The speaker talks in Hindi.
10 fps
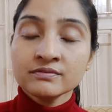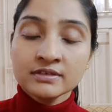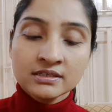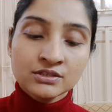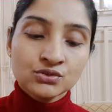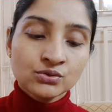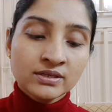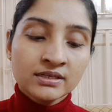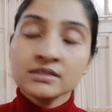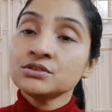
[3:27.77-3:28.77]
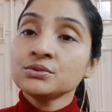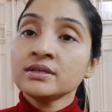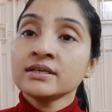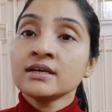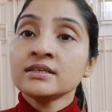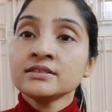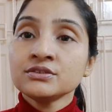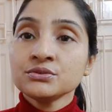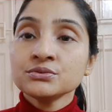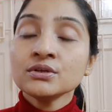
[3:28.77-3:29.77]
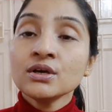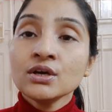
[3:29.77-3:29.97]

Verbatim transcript: वगैरह जो लगाती हूँ लगा लेती हूँ